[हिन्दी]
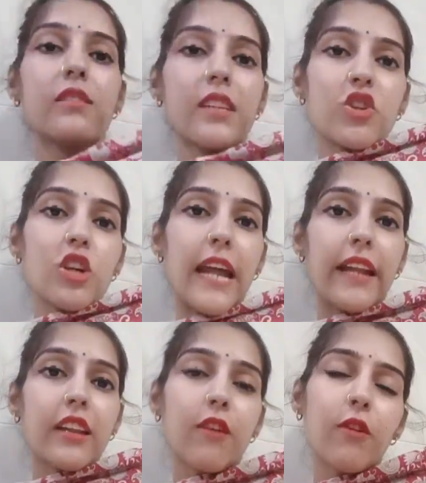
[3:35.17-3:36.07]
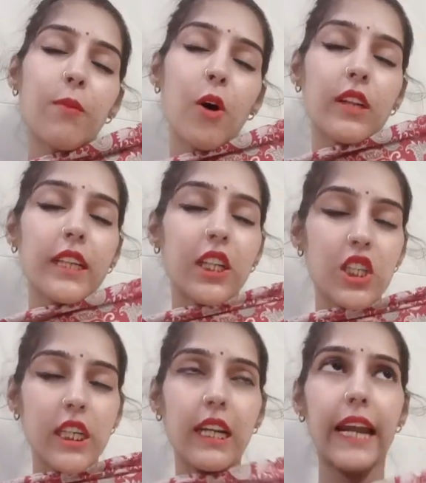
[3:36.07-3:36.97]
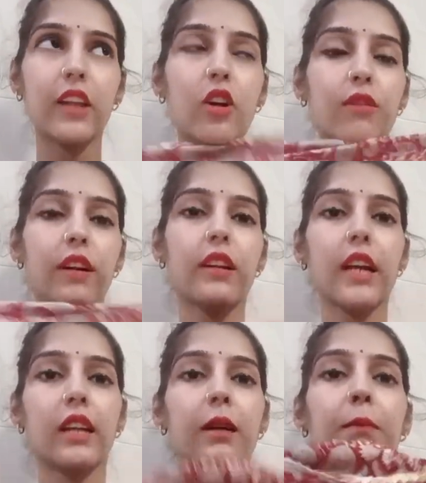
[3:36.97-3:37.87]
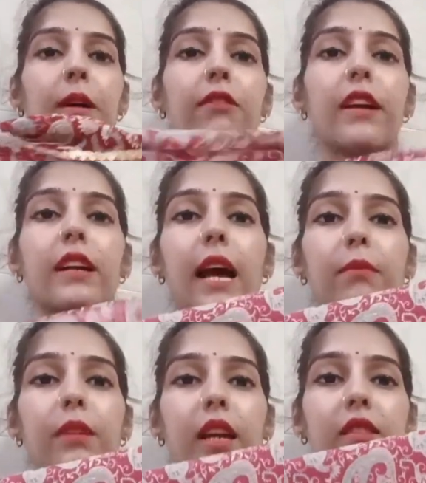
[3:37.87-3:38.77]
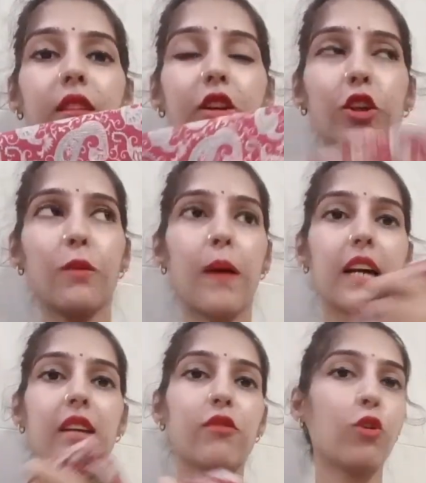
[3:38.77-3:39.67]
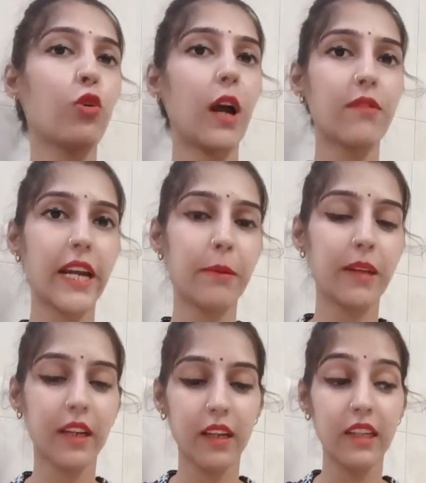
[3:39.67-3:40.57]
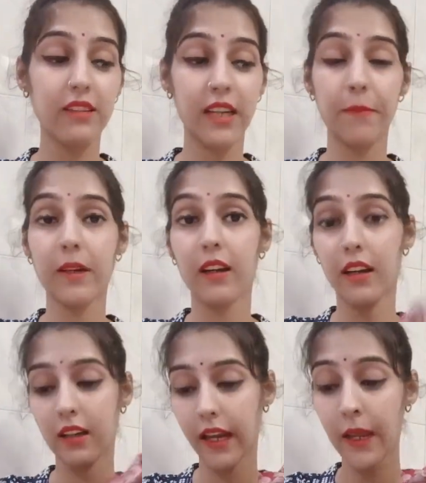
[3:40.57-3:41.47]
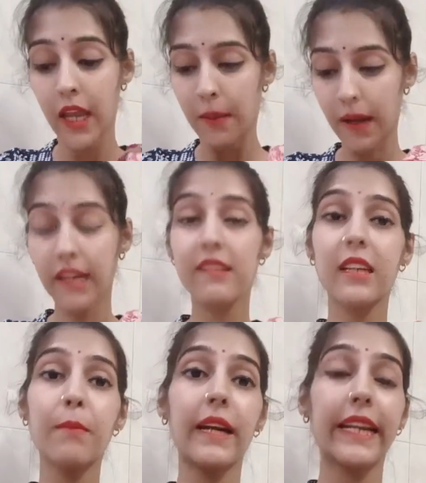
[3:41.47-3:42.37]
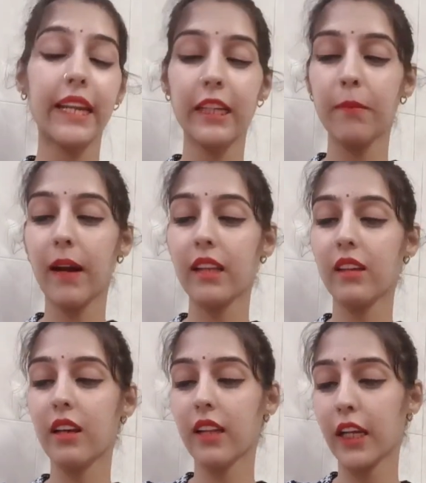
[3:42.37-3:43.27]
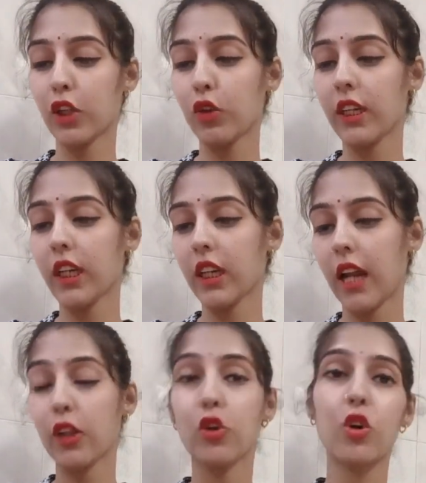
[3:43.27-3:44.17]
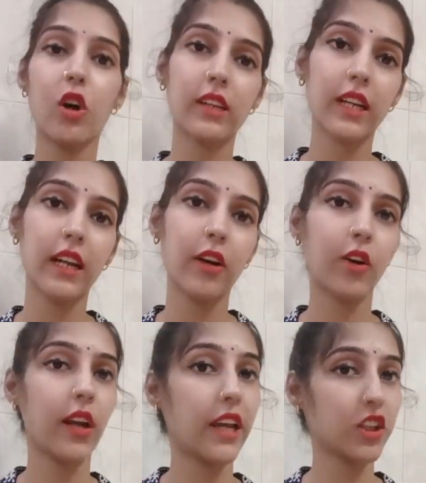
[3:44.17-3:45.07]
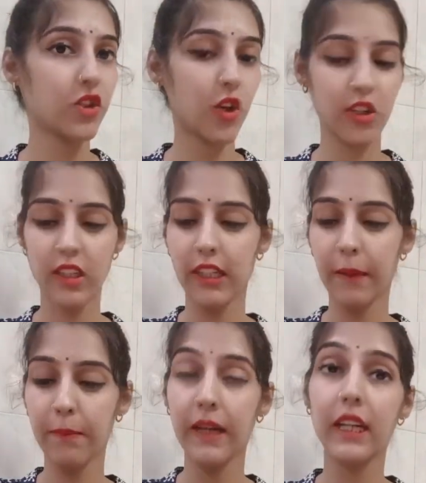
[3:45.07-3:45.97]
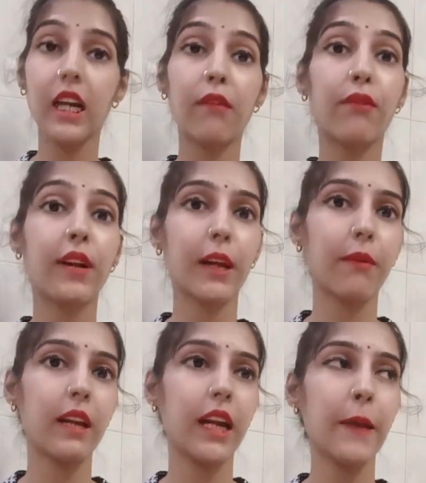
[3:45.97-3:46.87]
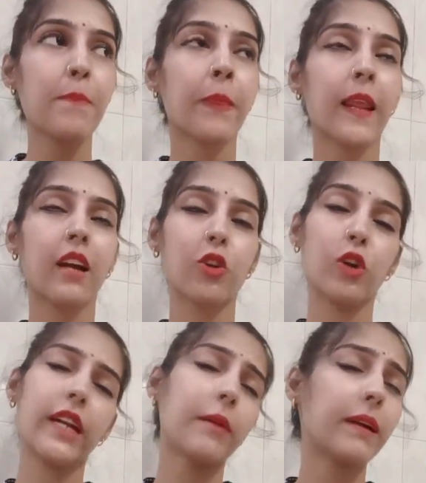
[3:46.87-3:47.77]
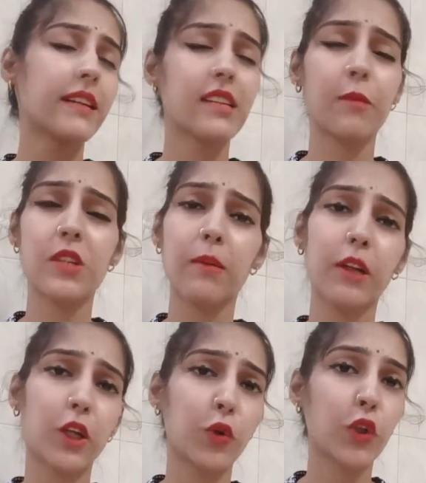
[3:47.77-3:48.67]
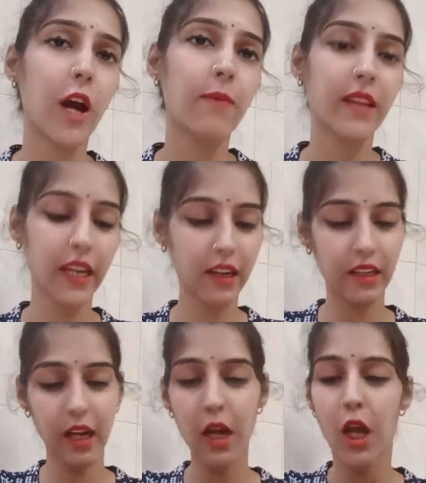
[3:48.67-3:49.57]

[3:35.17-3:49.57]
इसकी जो लेंथ है वो बहुत ही अच्छी है लेंथ और विथ एकदम परफेक्ट है आप देख सकते हो बाकी फुल्लों का साइड में देखना है किस टाइप का लग रहा है बाकी इसके मेटेरियल की बात करते हैं तो ये ना तो कॉटन है और ना ही जॉर्जेट है बट कंफर्टेबल है तो लिंक मैं डिस्क्रिप्शन में दे दूंगी तो आप देख लेना